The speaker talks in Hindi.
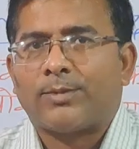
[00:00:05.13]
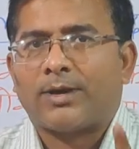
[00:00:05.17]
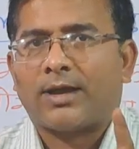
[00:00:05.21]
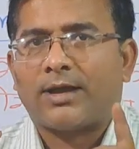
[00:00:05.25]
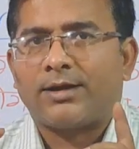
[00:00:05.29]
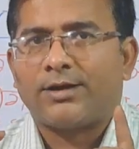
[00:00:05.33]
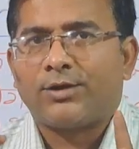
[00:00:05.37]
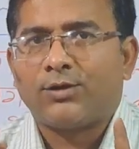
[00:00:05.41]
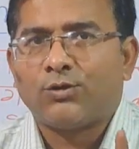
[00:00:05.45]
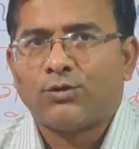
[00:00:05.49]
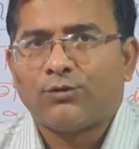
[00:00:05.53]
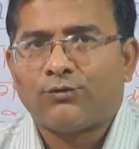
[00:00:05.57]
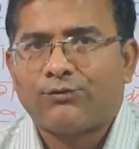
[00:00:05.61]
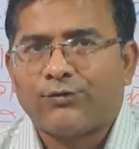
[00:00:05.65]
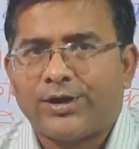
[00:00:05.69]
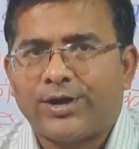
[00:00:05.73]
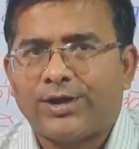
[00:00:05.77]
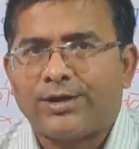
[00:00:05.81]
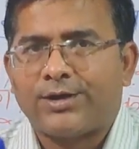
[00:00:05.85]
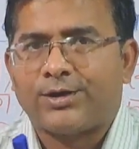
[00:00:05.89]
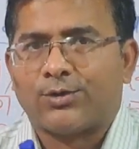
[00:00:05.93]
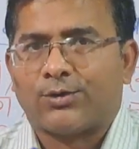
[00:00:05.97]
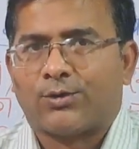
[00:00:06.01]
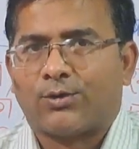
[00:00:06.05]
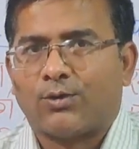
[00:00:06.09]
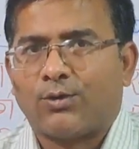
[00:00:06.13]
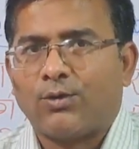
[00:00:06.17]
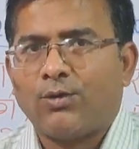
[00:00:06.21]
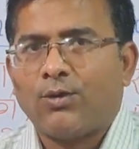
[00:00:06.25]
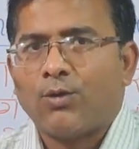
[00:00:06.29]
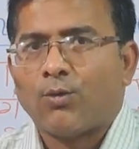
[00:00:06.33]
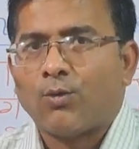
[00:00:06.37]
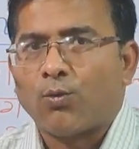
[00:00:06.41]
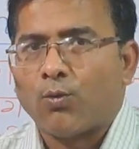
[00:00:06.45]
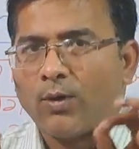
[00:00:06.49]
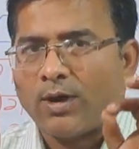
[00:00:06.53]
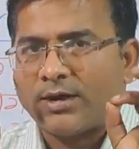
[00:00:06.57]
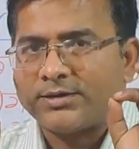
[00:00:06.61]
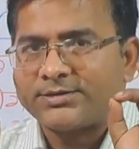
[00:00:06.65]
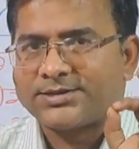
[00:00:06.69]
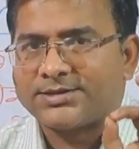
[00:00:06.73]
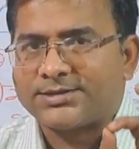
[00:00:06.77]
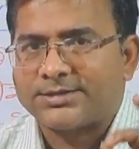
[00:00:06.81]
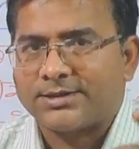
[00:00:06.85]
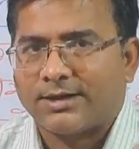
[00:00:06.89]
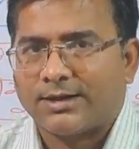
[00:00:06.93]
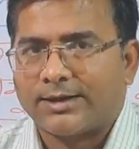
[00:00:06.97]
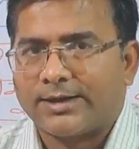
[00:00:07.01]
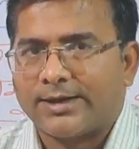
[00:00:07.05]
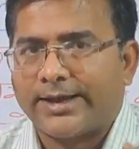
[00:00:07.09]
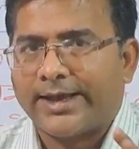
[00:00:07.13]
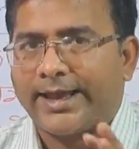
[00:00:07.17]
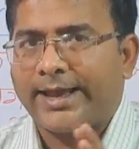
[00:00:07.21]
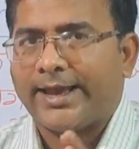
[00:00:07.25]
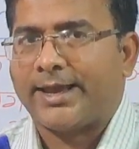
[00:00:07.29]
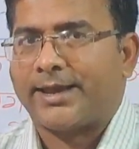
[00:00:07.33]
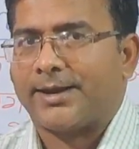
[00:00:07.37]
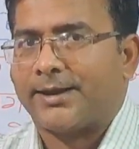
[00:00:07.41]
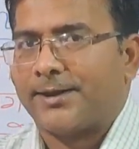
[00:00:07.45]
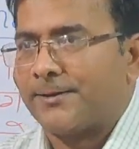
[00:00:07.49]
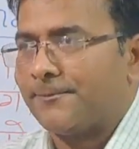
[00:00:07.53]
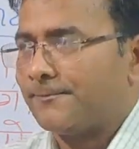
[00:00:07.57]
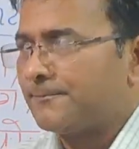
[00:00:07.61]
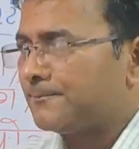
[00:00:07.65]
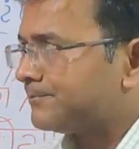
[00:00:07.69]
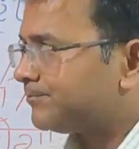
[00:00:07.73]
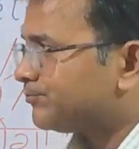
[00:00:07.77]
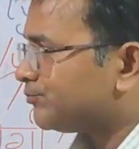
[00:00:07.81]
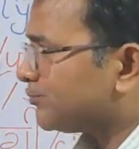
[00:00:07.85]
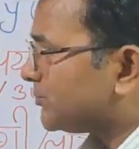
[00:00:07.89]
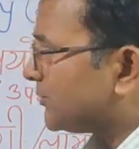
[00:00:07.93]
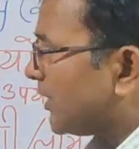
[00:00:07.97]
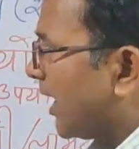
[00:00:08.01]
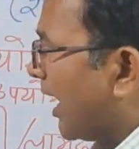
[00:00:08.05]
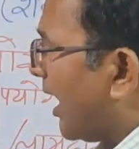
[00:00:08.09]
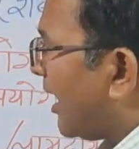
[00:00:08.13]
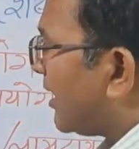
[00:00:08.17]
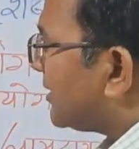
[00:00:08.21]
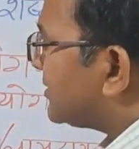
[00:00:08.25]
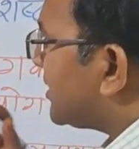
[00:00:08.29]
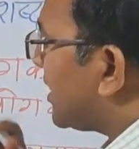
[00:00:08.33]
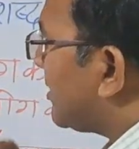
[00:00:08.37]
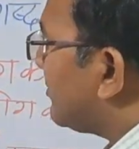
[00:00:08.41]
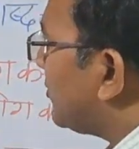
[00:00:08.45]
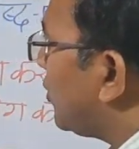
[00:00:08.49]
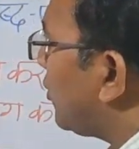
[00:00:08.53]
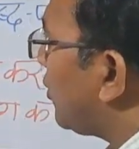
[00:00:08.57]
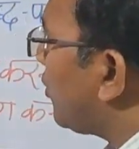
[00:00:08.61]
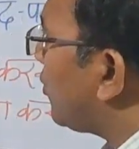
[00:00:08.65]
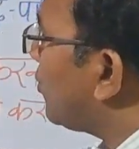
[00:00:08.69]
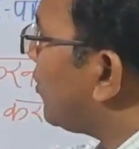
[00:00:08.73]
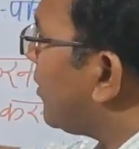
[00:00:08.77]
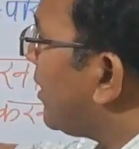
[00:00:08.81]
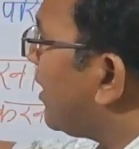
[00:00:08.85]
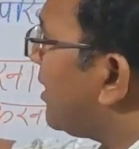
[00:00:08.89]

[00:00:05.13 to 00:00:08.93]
टू माय न्यू वीडियो वंस अगेन आज हम लोग